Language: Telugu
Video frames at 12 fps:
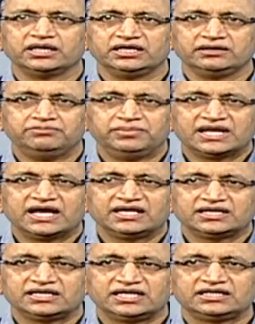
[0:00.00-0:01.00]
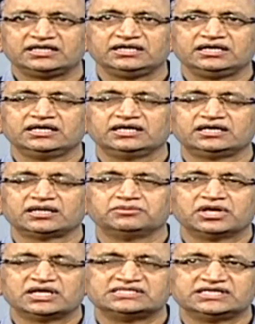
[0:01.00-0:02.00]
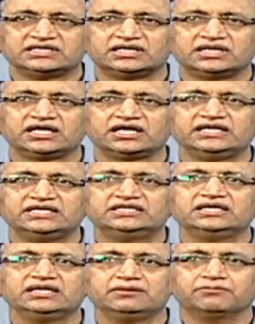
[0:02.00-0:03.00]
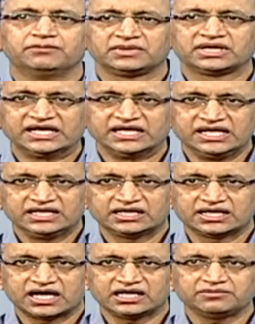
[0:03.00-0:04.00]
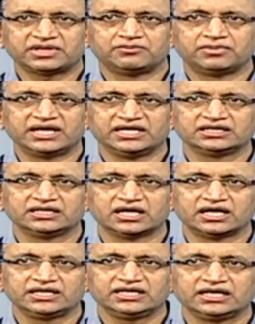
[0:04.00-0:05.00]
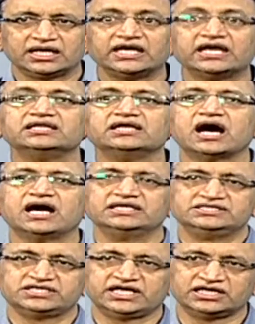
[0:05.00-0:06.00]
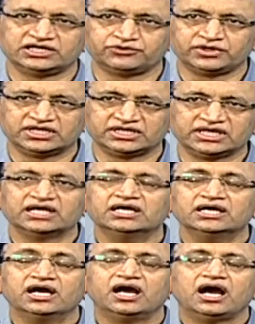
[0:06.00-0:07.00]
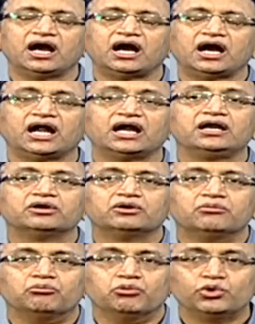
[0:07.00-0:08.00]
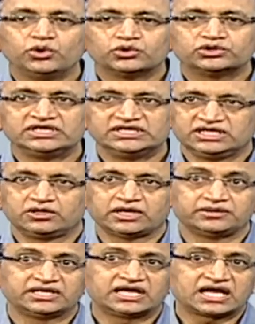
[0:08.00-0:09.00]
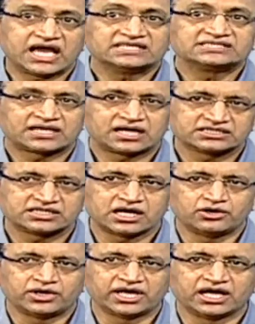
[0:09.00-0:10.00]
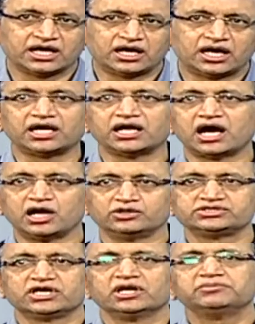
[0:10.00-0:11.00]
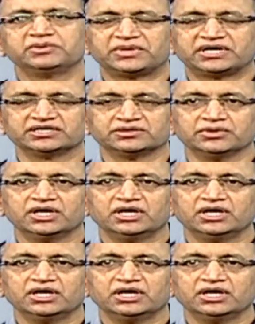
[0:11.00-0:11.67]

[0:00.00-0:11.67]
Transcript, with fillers: ఈ బినైన్ అనేటి టెర్మినాలజీ ఏంటంటే ఇది కిడ్నీకి కానీ మన బాడీకి కానీ ఏది హాని చేయనటువంటిది అండ్ మూడోది దీంట్లో ఏదైనా క్యాన్సర్ లక్షణాలు ఉన్నాయా అన్న ఆలోచనలో మేము పెడతాం